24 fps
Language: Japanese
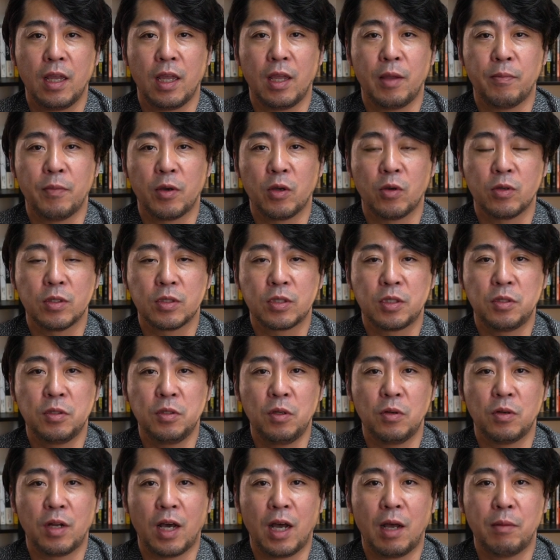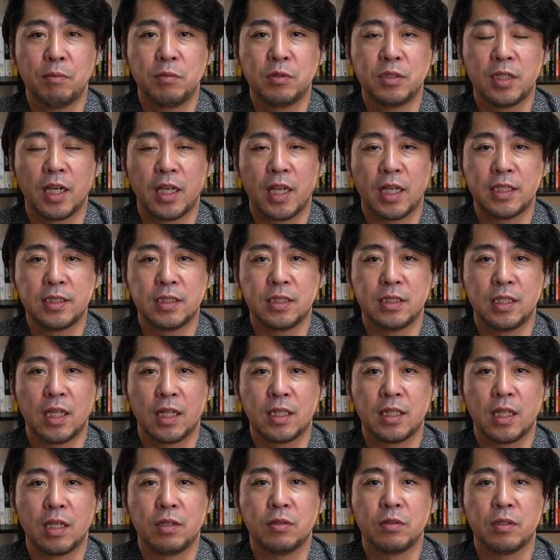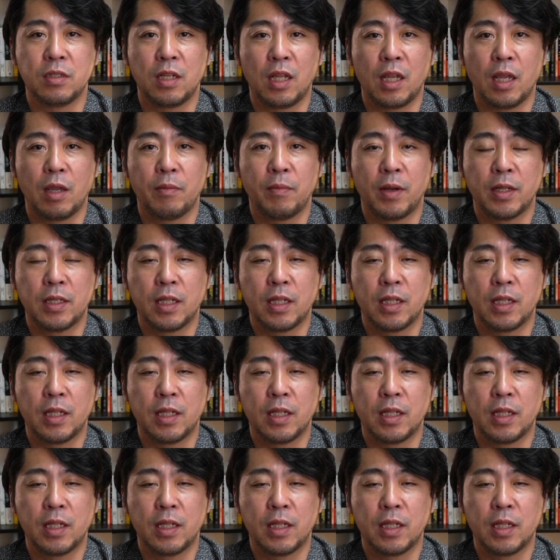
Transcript: えー、まあ、給料の半分が家賃になってるんで、